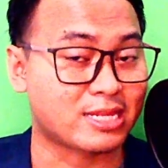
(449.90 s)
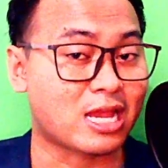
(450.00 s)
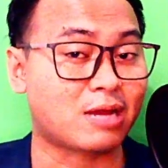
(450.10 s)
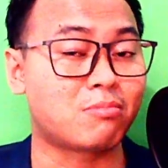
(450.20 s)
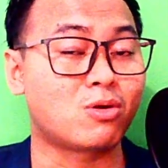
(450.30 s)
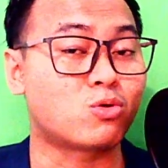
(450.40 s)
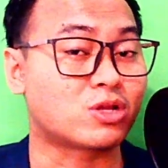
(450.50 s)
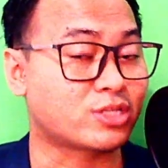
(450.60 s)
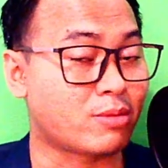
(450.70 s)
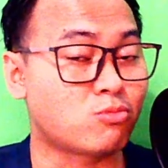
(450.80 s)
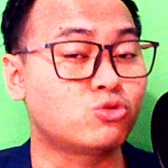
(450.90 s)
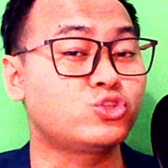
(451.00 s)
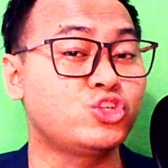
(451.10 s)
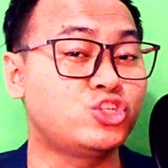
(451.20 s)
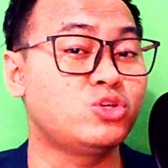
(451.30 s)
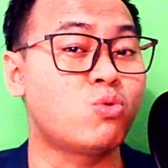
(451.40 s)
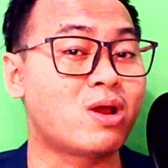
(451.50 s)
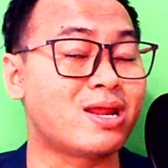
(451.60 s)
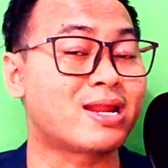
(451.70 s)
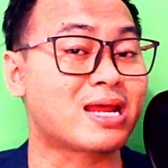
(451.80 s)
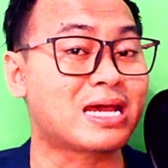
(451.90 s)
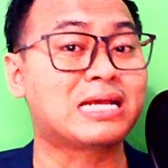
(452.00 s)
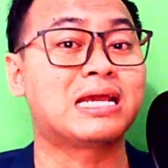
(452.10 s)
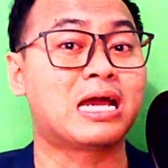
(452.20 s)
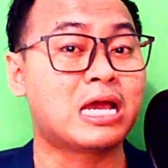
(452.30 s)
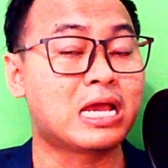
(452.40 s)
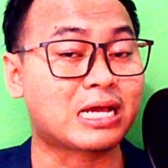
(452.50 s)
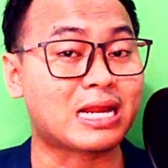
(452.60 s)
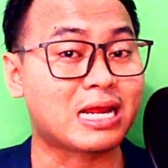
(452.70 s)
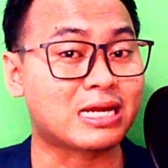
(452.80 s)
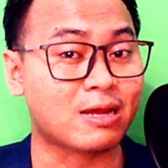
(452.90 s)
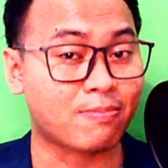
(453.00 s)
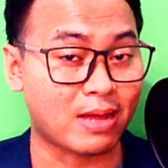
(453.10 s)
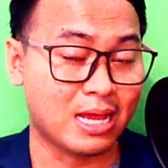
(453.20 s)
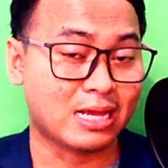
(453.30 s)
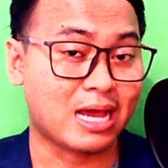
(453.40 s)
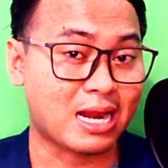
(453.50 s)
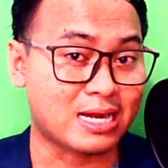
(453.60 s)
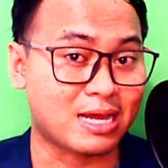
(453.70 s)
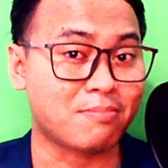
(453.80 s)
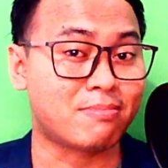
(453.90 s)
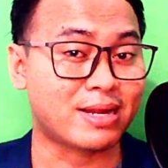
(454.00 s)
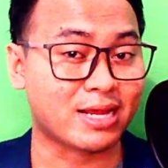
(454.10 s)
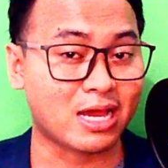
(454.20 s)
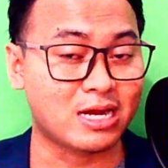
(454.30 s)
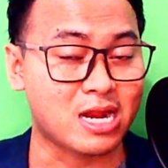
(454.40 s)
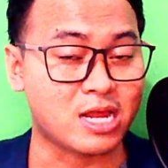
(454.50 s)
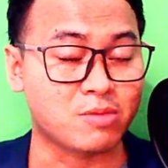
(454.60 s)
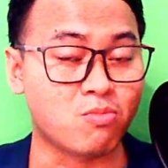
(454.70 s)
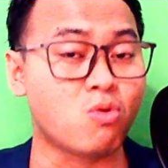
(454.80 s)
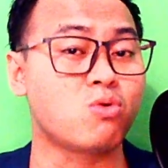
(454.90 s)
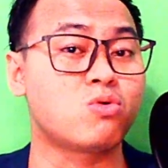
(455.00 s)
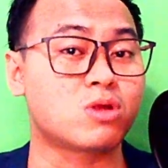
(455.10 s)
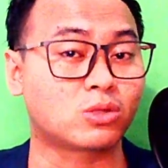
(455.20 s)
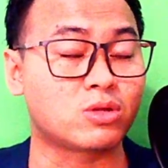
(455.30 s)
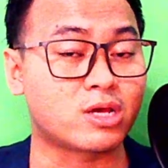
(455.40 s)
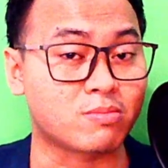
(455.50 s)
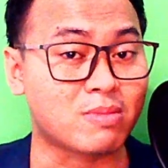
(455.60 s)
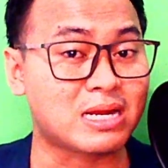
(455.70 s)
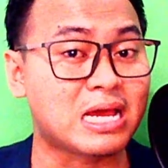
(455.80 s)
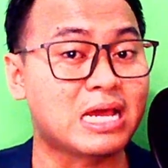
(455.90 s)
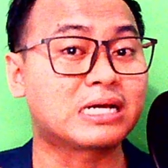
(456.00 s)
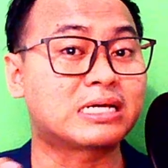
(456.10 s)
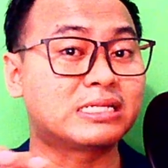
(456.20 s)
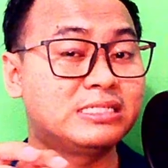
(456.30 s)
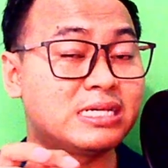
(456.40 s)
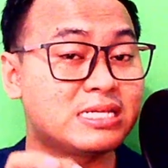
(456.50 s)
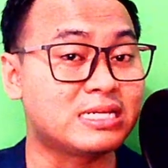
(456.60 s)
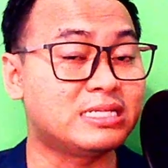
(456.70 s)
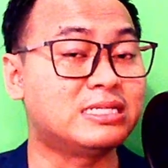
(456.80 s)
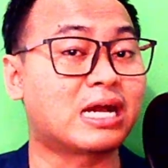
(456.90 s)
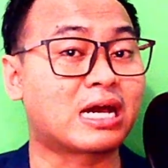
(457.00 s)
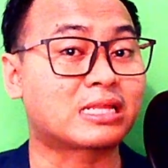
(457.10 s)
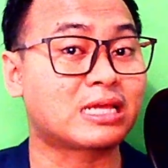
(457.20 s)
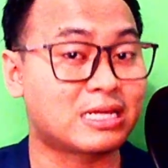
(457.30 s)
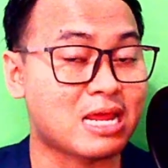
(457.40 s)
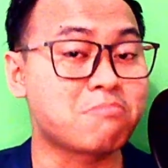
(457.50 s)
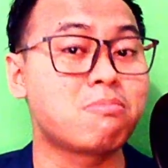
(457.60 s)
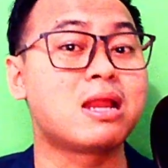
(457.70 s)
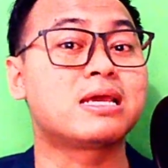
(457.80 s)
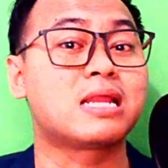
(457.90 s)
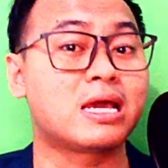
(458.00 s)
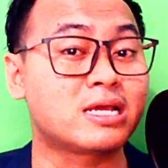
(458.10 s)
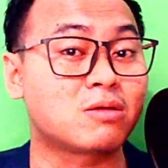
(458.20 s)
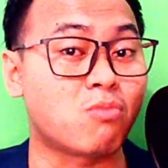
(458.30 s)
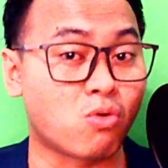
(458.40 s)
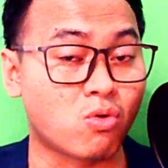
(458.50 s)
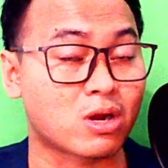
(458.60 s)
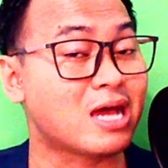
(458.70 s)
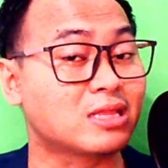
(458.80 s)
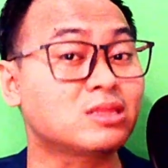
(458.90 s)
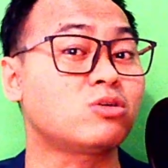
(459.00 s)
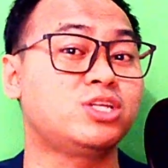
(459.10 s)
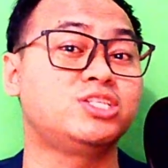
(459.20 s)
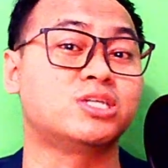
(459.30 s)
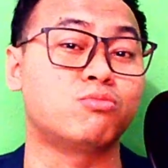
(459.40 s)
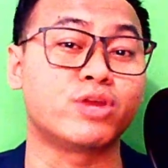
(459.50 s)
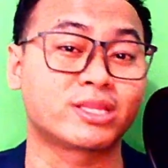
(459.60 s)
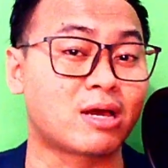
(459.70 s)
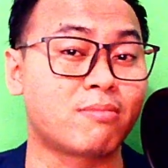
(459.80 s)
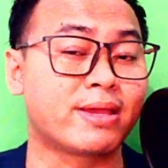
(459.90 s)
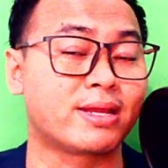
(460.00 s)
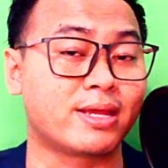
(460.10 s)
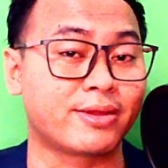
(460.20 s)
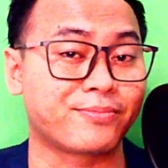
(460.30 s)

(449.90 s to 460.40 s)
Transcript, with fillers: menguras emosi jiwa dan raga karena kenapa karena mereka dari Bogor atau dari mana kerjanya di Jakarta dan balik lagi ke Bogor atau di Jabodetabek deh